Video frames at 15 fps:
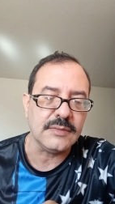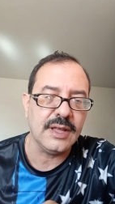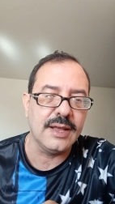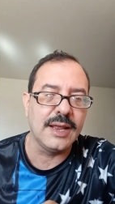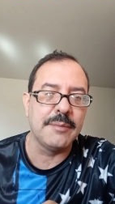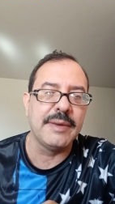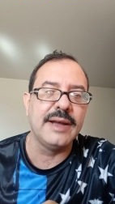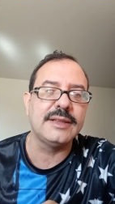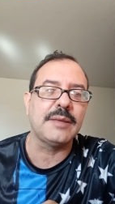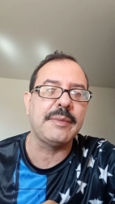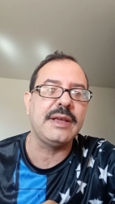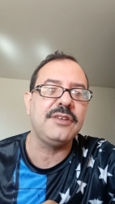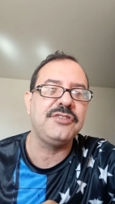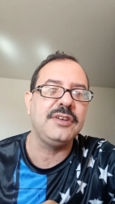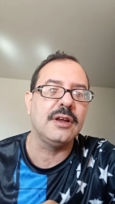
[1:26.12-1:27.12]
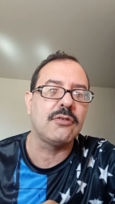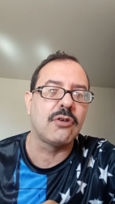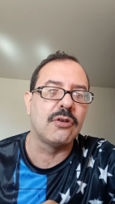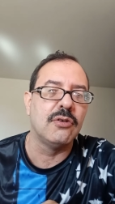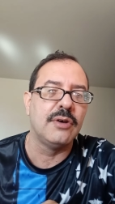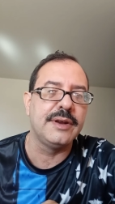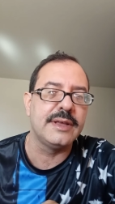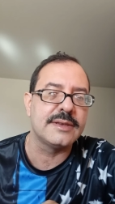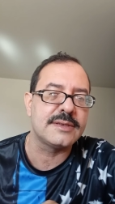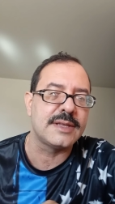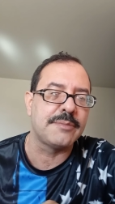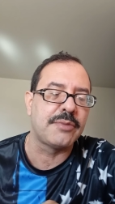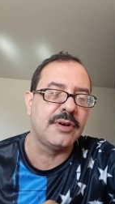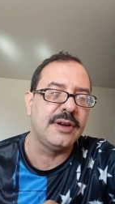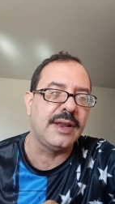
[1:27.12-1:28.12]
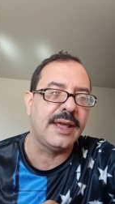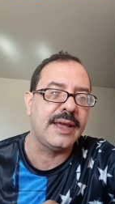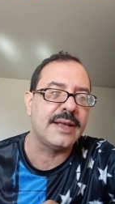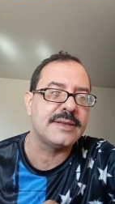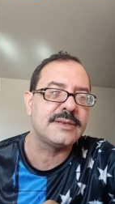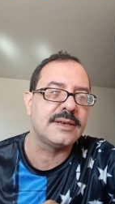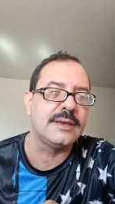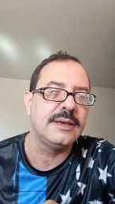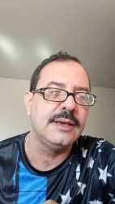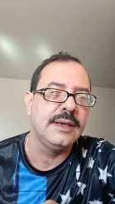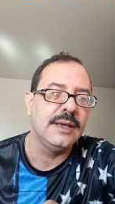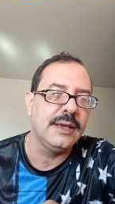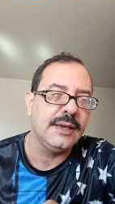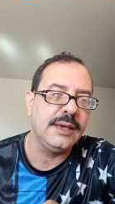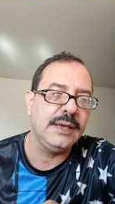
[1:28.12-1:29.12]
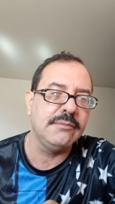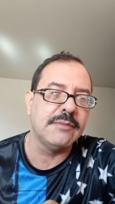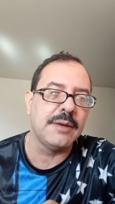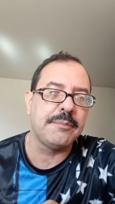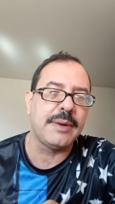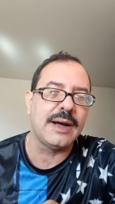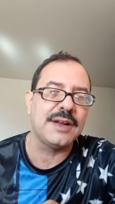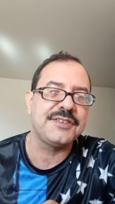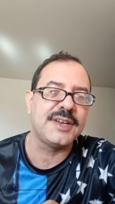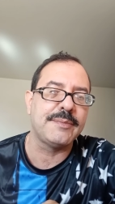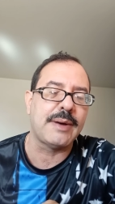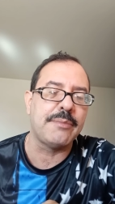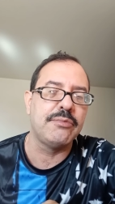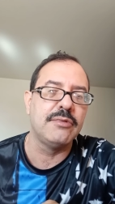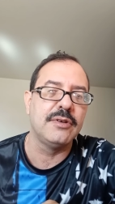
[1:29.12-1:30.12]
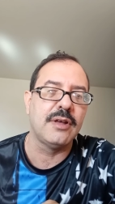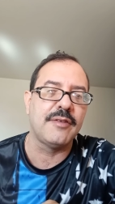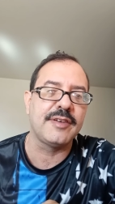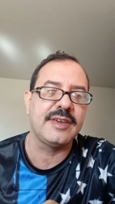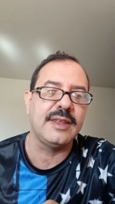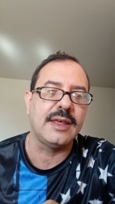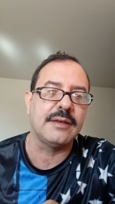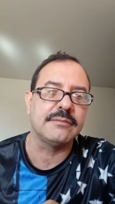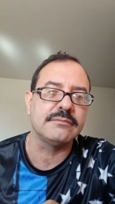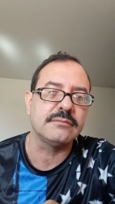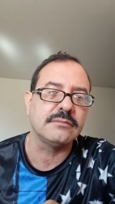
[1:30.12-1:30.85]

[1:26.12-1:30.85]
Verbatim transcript: A Alemanha também tinha colônias na Polinésia e uma parte da Papua Nova Guiné.